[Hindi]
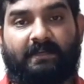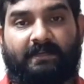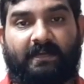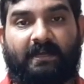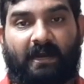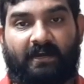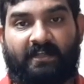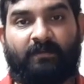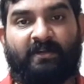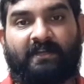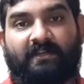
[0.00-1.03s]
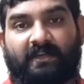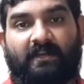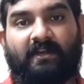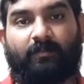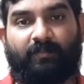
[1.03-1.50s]
ये गाड़ियाँ भी इनके
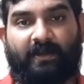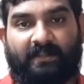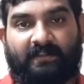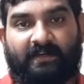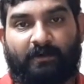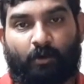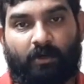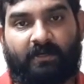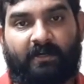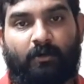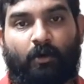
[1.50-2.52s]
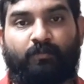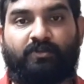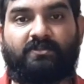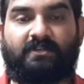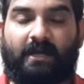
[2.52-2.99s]
लिए एक बेहतरीन ऑल्टरनेट
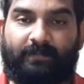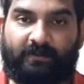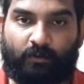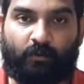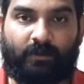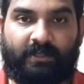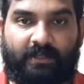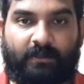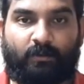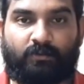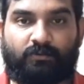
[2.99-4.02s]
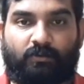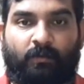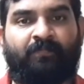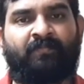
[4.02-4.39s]
ऑप्शन साबित हो रही हैं दोस्तों